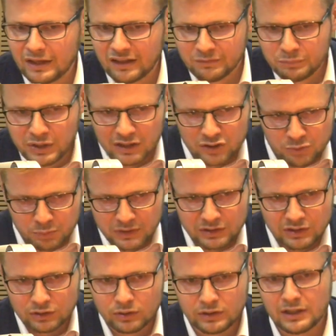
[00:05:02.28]
jak bija
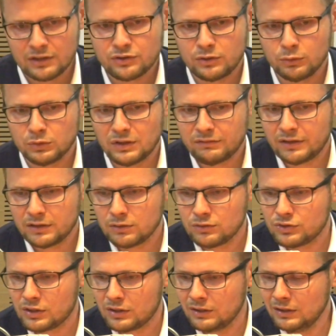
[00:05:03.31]
szpilki do kaczki,
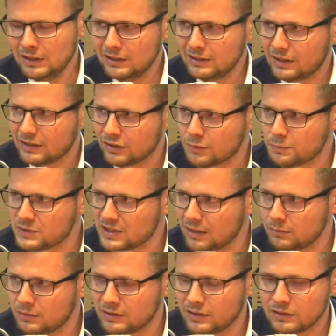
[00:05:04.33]
udawając, że jakieś
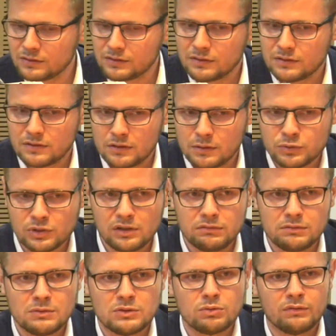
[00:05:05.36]
psalmy tak z, z
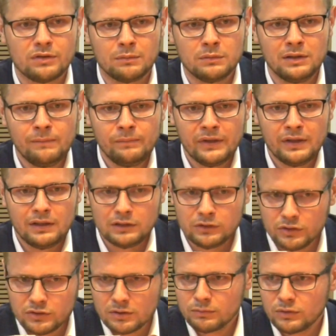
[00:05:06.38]
obrzydliwymi słowami. I
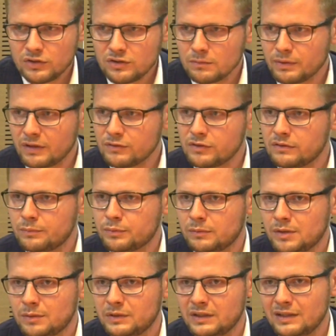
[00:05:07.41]
to są, to są prawdziwe
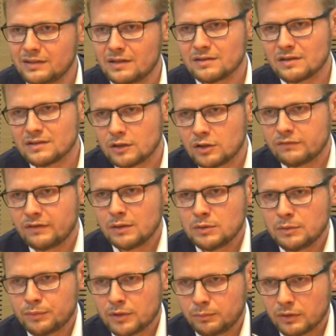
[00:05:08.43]
problemy hejterskie.
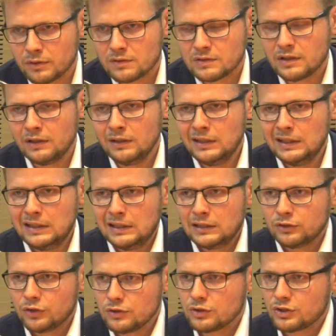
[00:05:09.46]
Zachowajmy proporcje.
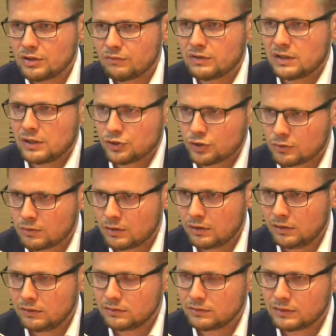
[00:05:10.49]
To, co się
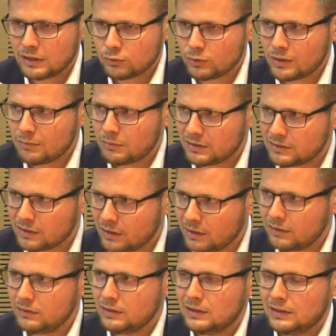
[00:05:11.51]
wydarzyło, niektóre
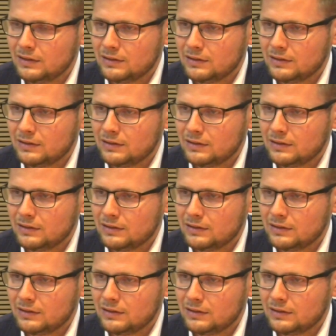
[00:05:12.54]
media